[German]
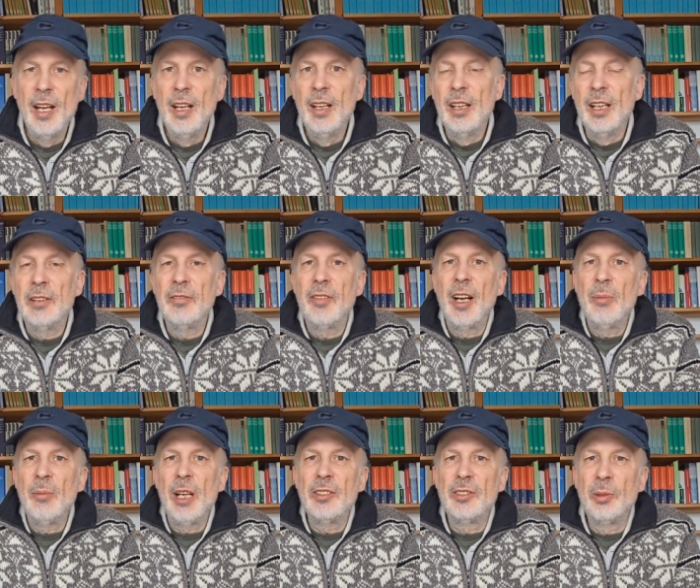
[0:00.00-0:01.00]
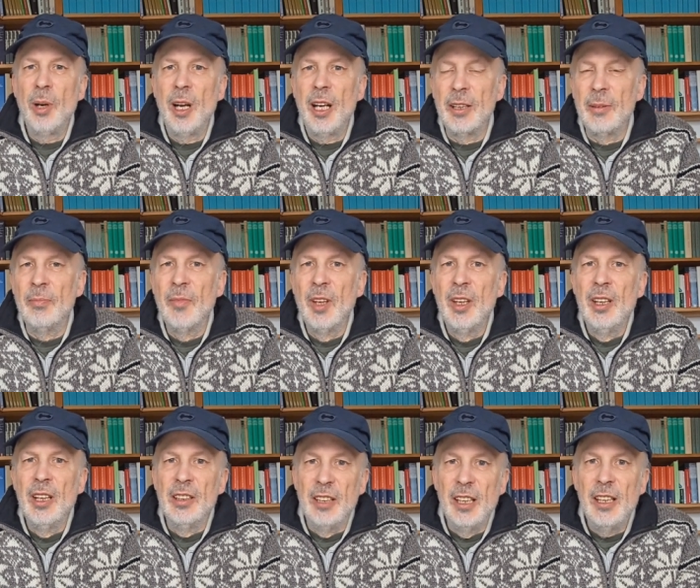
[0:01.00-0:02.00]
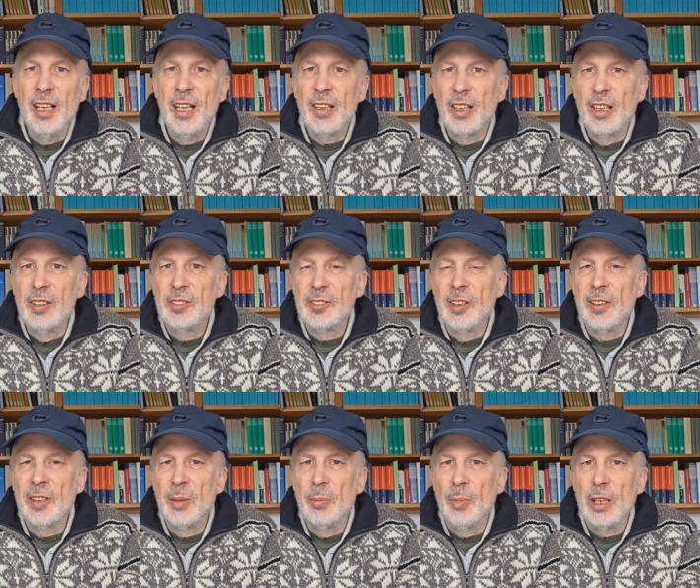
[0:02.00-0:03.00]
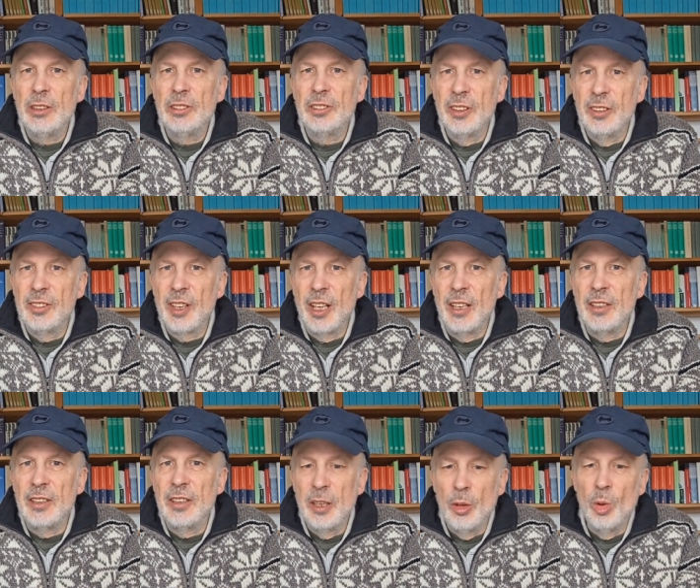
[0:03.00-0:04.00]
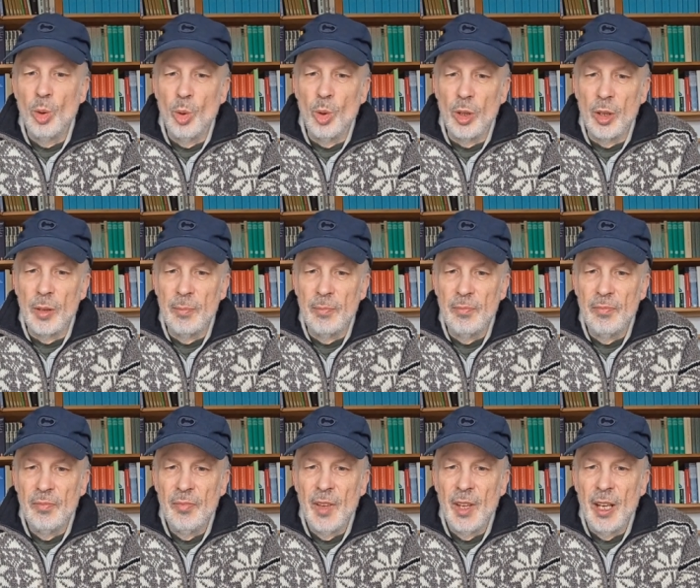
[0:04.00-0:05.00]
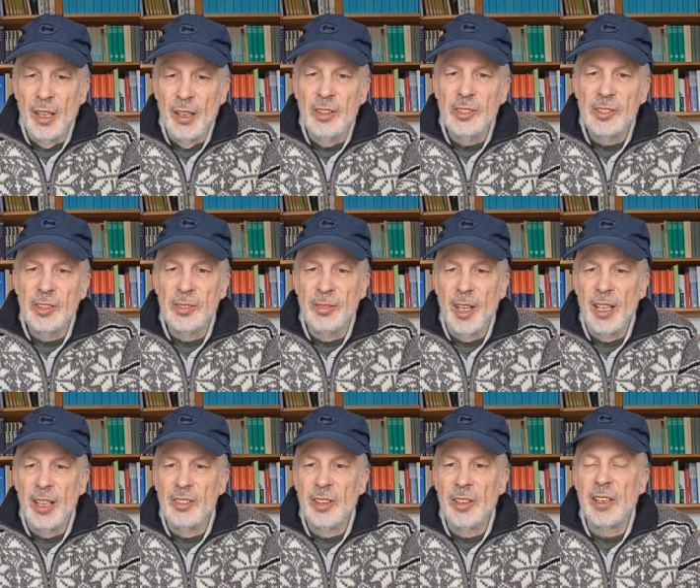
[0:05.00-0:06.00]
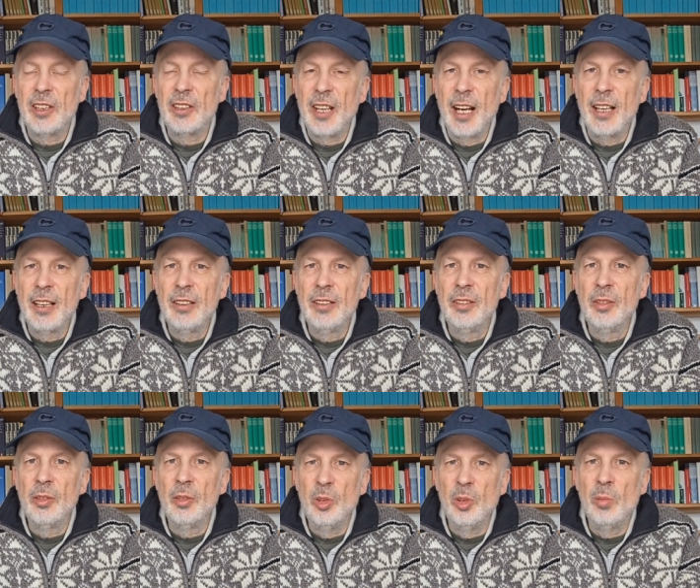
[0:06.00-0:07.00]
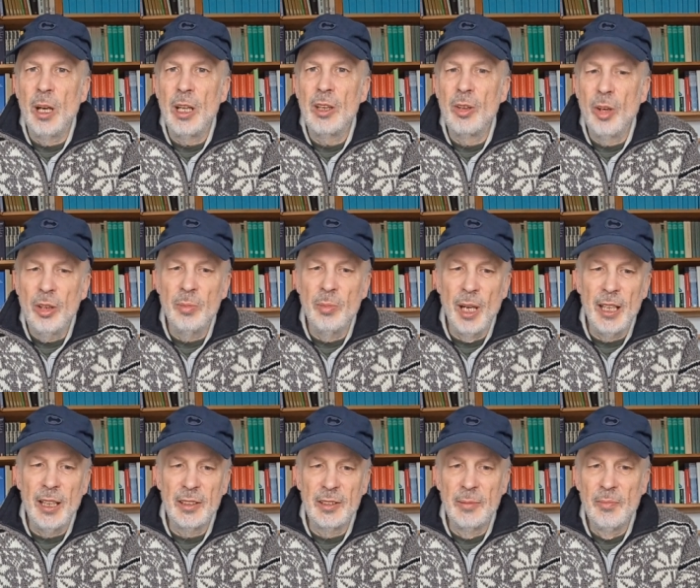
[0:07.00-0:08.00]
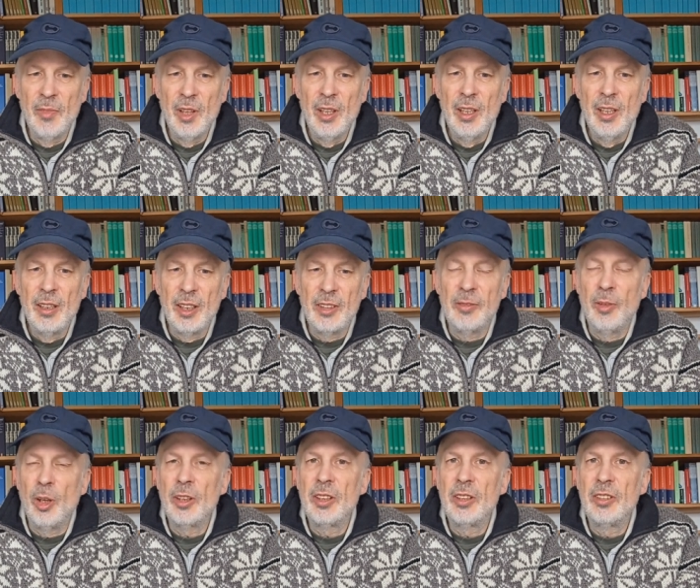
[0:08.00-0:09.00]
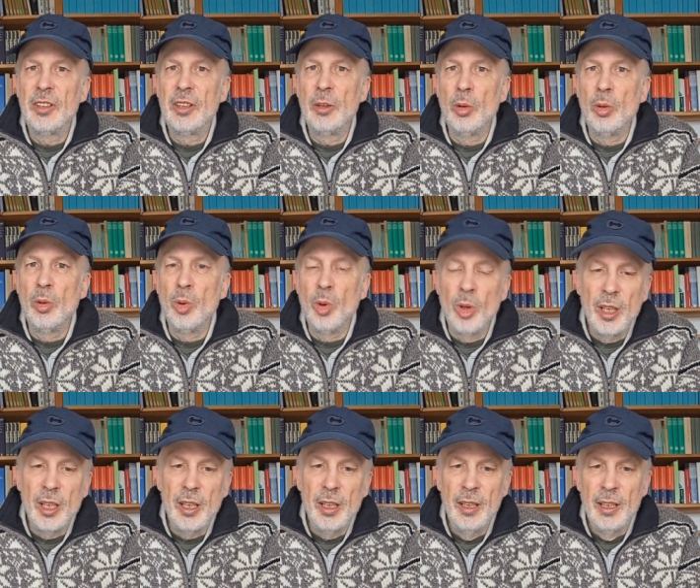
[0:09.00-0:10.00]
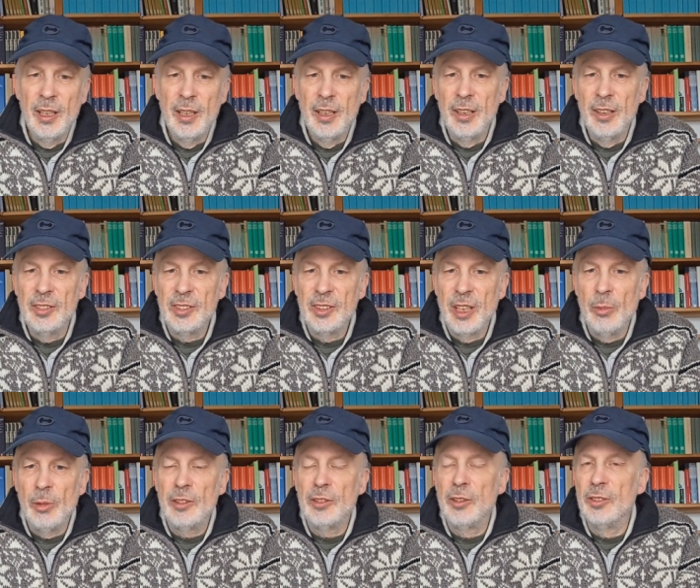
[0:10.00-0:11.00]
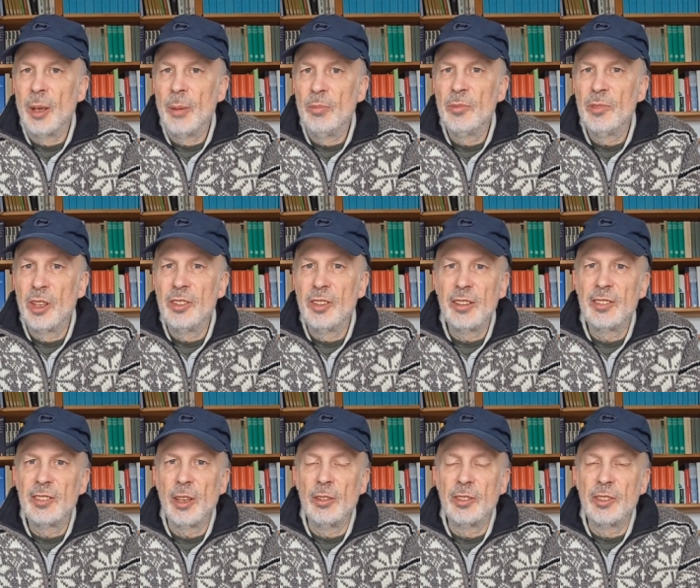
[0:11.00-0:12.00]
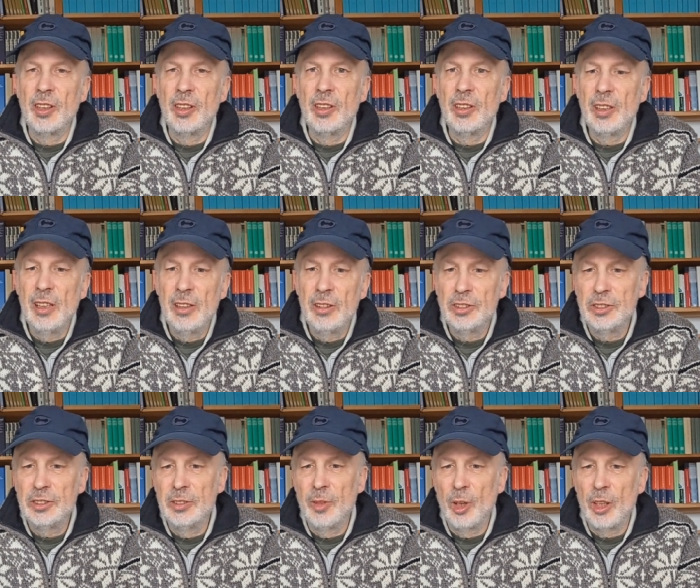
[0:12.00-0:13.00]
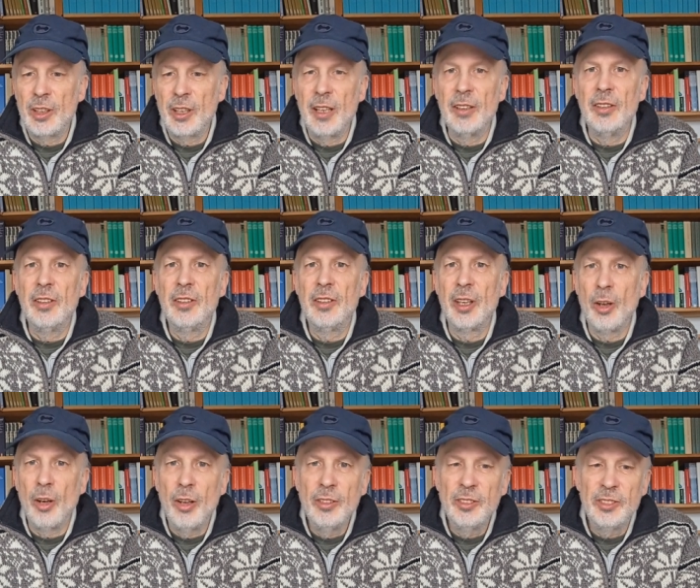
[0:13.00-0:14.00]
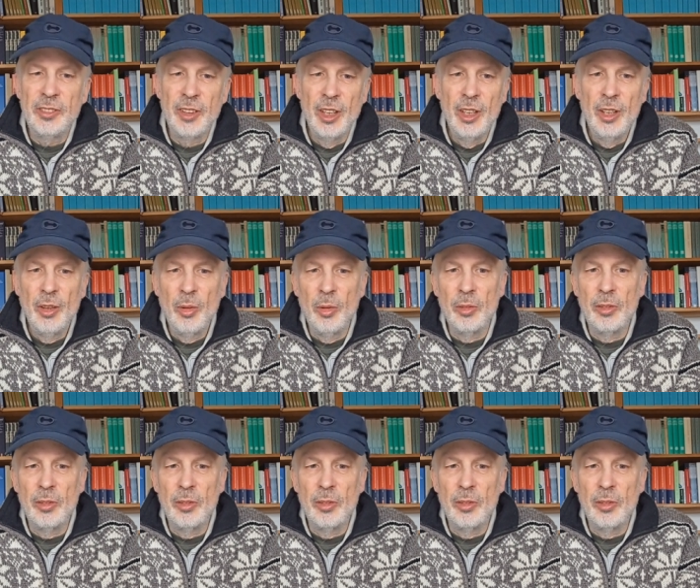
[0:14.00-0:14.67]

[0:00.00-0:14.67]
Ich fange mal so an. Jeder christliche Mensch ist ein Theologe. Er ist es, weil er sich Gedanken über Gott macht. Das Wort Theologe ist nämlich zusammengesetzt aus den griechischen Wörtern Theos und